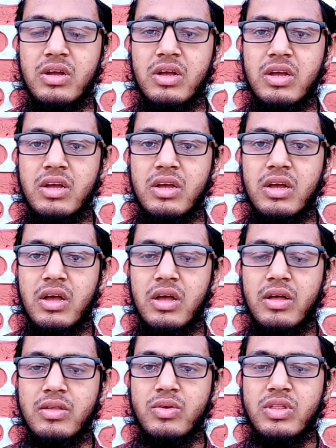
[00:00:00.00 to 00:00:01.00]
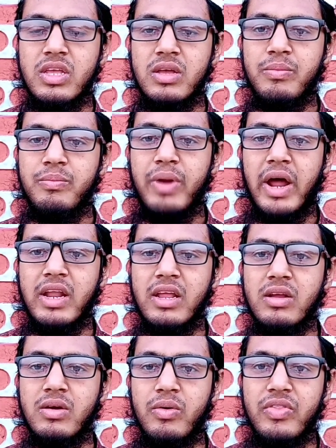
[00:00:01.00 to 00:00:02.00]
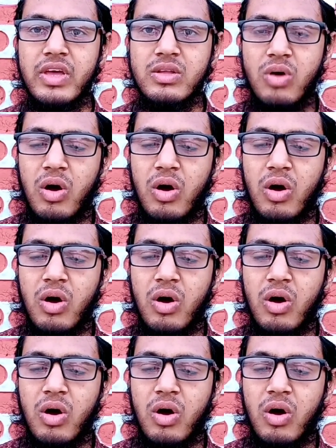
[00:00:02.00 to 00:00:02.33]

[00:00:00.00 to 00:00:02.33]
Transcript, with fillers: প্রাণীর অধিক ধকল থাকে অতিরিক্ত